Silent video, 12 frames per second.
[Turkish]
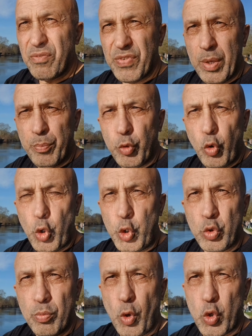Ve bu
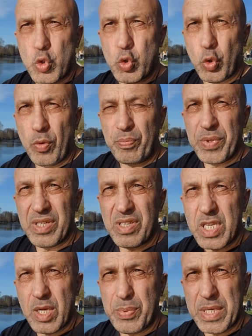oyunu bozdu.
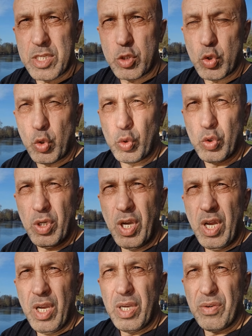Recep Yazıcıoğlu
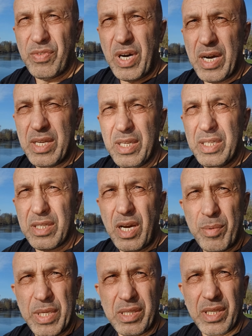vali
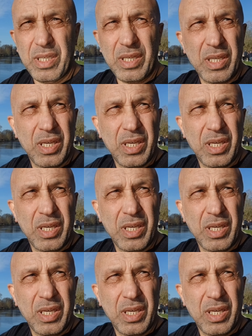rahmetli